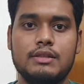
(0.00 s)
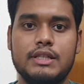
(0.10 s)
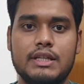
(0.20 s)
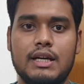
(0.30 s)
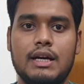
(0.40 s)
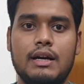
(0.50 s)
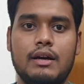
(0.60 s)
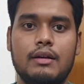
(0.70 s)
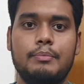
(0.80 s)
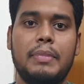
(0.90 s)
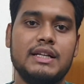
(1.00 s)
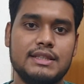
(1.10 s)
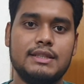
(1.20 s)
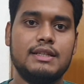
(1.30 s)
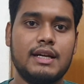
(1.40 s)
যেটা পাঁচ
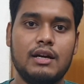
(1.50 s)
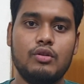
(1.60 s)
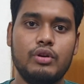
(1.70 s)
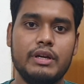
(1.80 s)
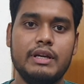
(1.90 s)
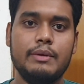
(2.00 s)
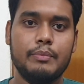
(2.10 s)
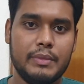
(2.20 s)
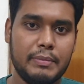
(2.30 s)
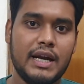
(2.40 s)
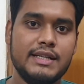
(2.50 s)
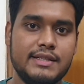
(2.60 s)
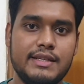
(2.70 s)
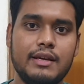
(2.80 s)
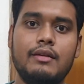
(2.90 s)
হাজার টাকা করে পার
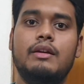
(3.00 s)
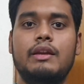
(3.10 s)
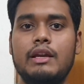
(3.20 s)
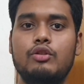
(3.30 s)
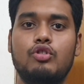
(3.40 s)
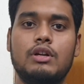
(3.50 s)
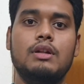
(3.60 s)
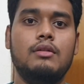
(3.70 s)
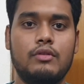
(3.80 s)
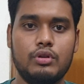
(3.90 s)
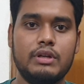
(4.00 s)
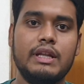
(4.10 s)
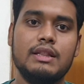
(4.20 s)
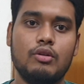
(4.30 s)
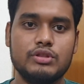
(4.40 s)
স্টিক ইন টোটাল
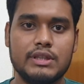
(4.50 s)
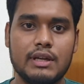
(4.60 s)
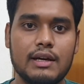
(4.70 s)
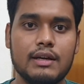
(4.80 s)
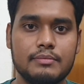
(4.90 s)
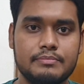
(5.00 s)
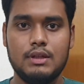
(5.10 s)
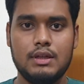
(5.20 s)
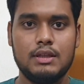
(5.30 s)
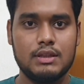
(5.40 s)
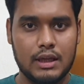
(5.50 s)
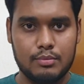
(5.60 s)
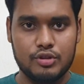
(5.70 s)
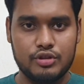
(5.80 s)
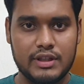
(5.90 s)
টেন থাউজেন্ড টাকা
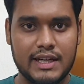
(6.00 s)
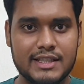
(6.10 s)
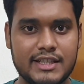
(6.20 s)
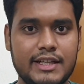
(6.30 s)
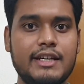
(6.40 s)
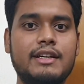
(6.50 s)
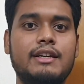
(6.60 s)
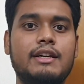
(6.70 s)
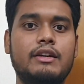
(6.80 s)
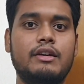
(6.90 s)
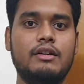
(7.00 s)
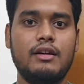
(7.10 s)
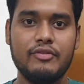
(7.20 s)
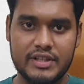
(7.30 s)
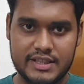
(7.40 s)
তারপর যদি আসি
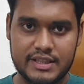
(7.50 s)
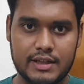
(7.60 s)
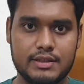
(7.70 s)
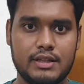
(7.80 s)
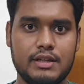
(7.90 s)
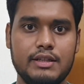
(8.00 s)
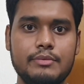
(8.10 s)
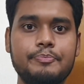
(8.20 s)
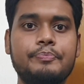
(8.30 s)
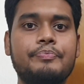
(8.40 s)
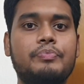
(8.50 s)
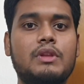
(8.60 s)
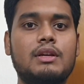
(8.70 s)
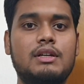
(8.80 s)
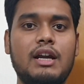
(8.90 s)
গ্রাফিক্স সেকশনে
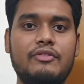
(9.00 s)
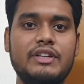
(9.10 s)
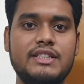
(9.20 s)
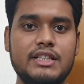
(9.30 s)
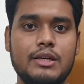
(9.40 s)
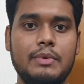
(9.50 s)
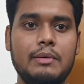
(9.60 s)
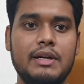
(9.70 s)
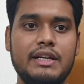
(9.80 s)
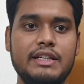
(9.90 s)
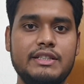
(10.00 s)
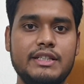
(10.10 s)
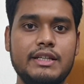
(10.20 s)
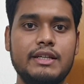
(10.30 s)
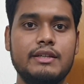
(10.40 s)
গ্রাফিক্স হিসেবে এবার
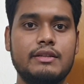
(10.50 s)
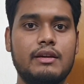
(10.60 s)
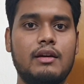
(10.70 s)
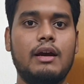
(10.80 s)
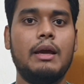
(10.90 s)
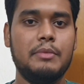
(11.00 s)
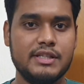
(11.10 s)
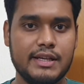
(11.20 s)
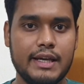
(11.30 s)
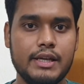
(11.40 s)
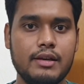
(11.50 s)
নিচ্ছি এমএসআই